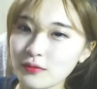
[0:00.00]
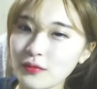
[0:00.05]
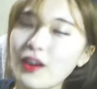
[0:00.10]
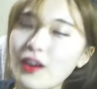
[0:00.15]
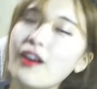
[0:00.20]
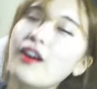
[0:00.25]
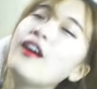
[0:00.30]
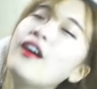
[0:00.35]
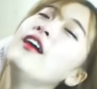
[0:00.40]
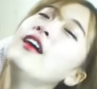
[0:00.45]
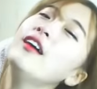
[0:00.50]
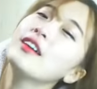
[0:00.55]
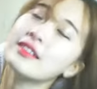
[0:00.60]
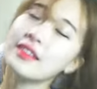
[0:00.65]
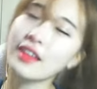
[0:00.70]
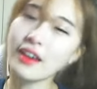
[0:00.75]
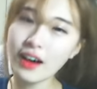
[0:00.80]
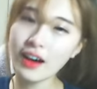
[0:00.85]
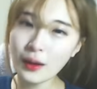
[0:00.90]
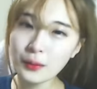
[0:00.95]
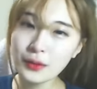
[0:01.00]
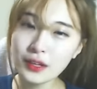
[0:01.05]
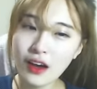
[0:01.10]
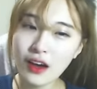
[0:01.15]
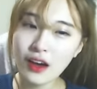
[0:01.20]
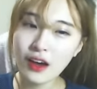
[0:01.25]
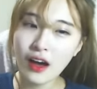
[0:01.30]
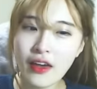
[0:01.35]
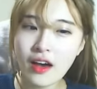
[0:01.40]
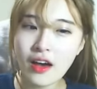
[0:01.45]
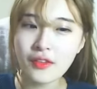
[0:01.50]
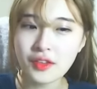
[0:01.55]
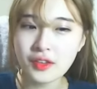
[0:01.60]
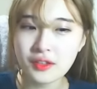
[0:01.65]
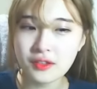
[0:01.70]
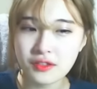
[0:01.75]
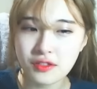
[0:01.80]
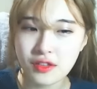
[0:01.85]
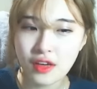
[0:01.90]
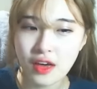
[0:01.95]
아 내가 미안해야
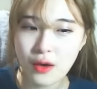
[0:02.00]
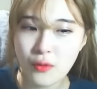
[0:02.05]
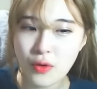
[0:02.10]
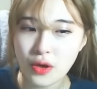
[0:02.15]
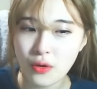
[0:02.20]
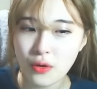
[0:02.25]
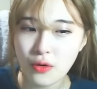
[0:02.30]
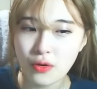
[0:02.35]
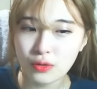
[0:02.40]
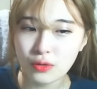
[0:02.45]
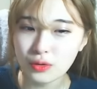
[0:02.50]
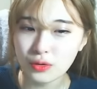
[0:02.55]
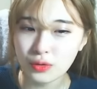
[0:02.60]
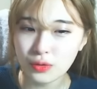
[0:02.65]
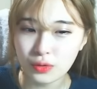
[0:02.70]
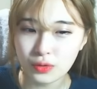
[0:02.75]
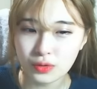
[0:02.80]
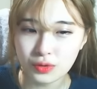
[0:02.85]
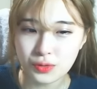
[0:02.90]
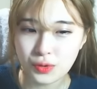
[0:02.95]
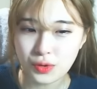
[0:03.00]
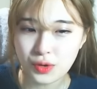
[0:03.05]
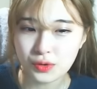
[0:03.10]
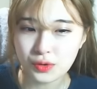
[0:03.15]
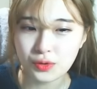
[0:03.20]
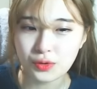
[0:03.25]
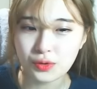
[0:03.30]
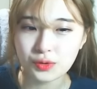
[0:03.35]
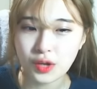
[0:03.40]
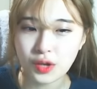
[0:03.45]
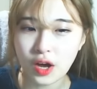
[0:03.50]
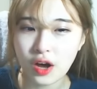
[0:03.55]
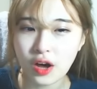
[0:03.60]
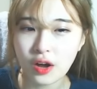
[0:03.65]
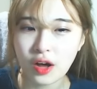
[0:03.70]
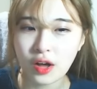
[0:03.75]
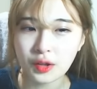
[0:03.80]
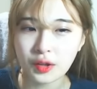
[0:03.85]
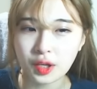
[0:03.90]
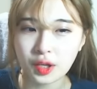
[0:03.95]
되는데 왜 역으로 그쪽에서
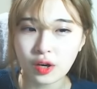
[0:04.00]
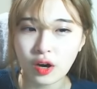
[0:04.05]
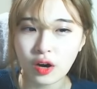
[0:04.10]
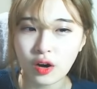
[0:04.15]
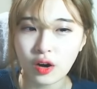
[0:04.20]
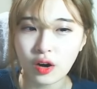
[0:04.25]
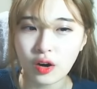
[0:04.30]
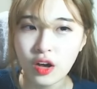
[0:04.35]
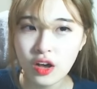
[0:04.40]
사과를 하니까